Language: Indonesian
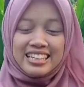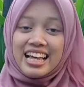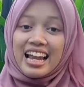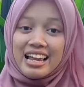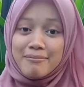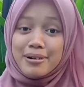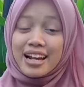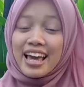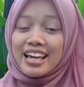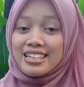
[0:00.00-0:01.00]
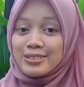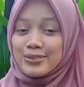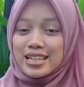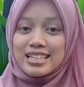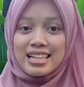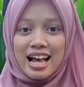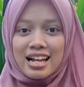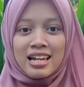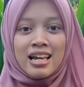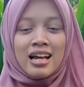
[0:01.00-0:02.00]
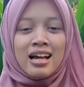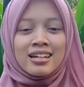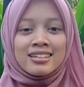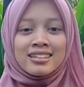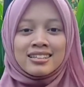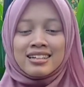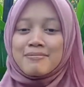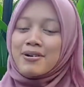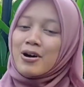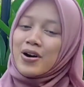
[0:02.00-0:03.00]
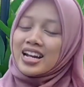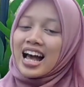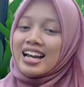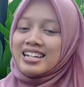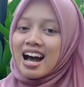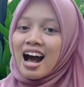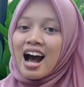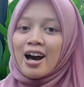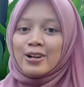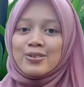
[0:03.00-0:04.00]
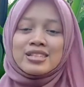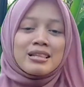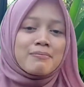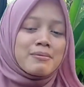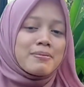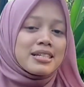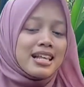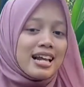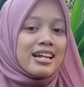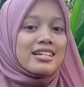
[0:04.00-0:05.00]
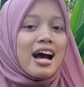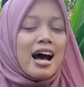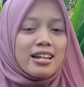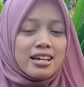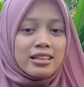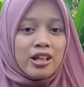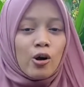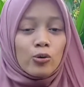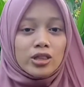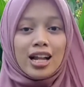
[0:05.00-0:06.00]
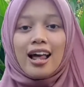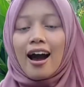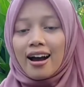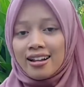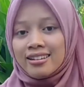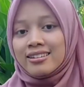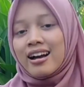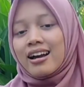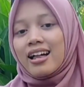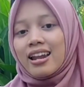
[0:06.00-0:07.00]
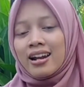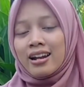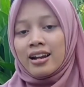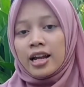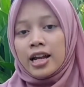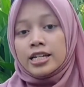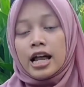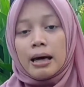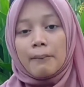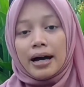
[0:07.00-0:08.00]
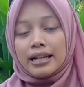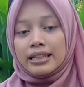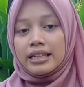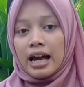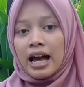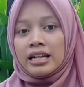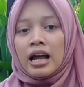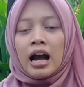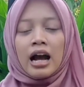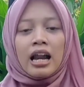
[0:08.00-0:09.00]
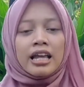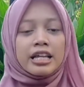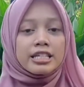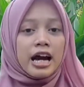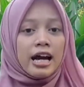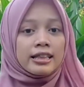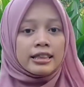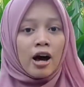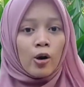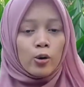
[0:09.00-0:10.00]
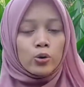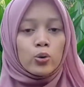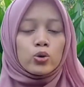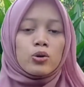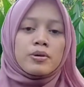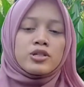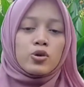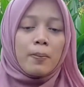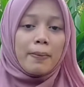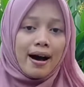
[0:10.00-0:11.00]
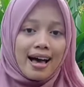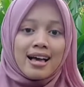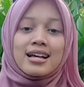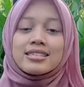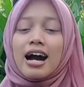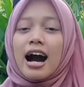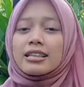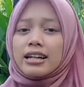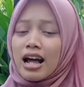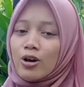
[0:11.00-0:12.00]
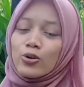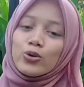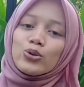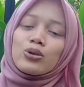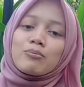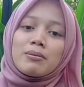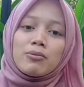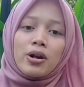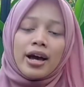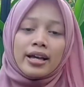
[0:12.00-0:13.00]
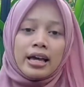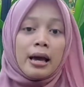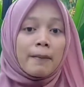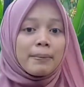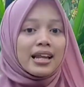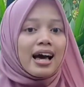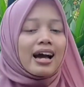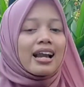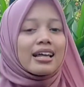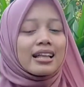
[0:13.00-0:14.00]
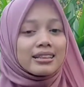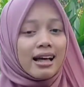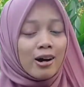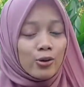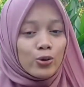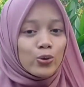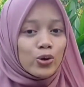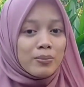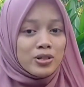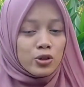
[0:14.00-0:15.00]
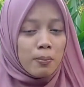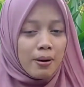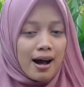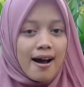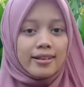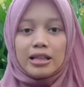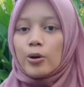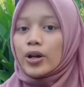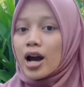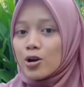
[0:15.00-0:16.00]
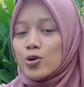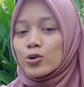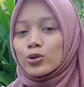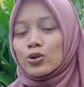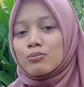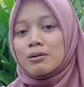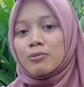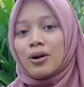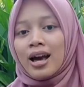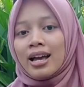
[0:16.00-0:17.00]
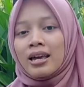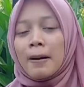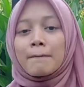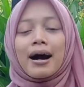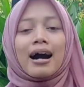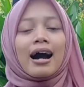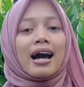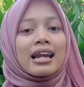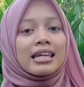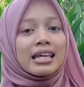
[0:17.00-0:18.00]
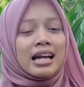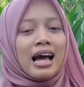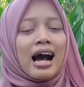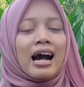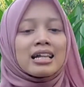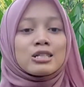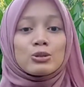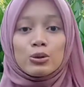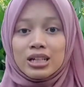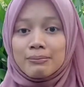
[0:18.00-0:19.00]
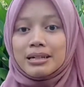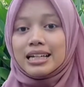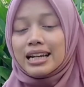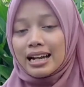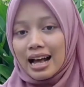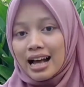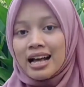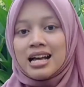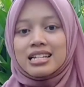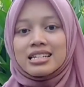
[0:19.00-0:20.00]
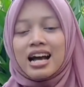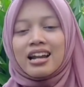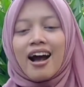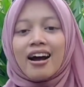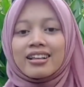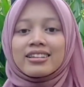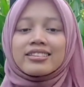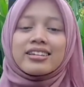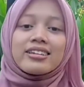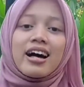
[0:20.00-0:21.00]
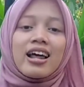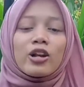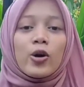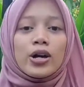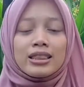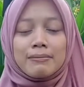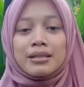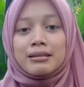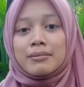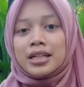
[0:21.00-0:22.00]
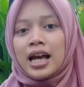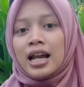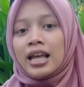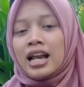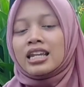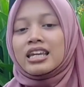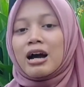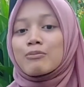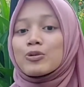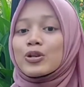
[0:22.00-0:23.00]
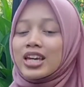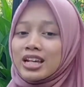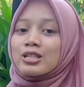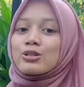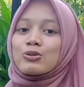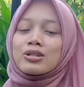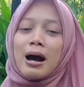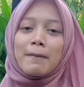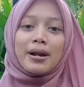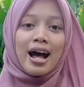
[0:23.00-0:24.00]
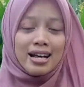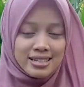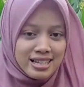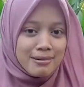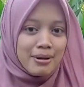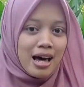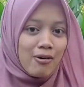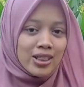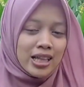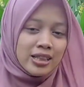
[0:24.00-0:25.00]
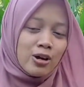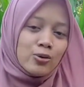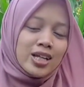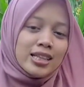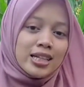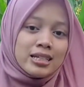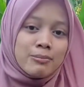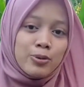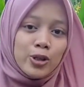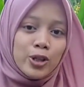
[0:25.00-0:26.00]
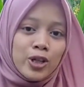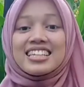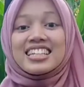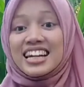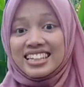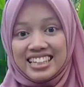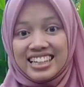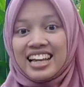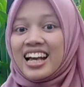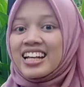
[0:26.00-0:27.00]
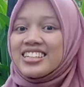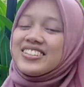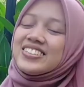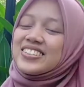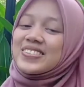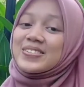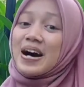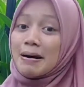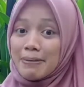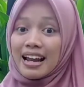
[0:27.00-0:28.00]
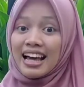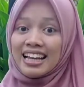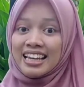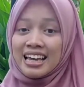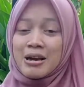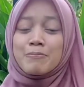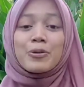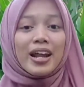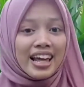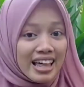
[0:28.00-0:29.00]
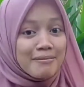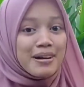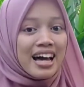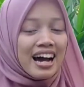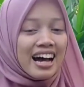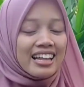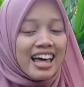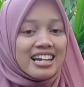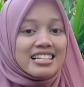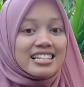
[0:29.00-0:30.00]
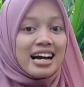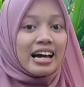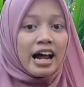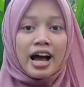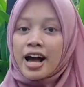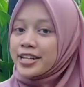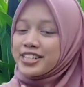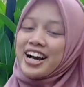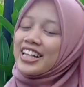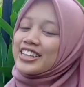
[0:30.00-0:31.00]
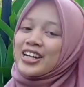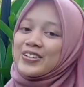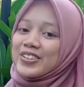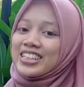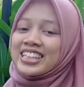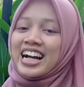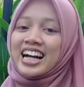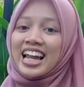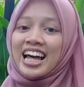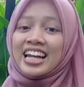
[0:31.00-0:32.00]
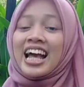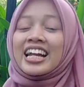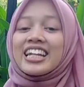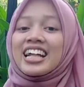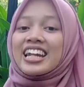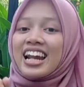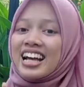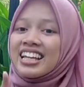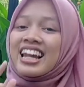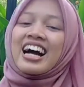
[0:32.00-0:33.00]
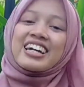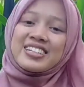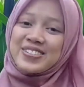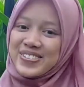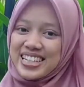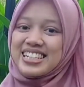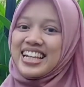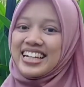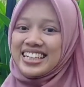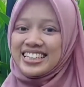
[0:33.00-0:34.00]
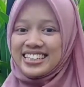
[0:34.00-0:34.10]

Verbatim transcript: Dalam meraih kesuksesan, kemauan Anda harus lebih besar dari ketakutan akan kegagalan. Dalam artian, kalian jangan takut untuk mencoba, jangan ragu untuk memulai Bila kalian takut untuk mencoba atau ragu untuk memulai, maka kalian akan sulit bergerak dan akan ketinggalan oleh teman-teman kalian yang mungkin sudah berhasil melawan ketakutan tersebut. Jadi, yuk tunggu apa lagi? Mulailah melangkah dari sekarang, jangan takut kegagalan dan raihlah kesuksesan.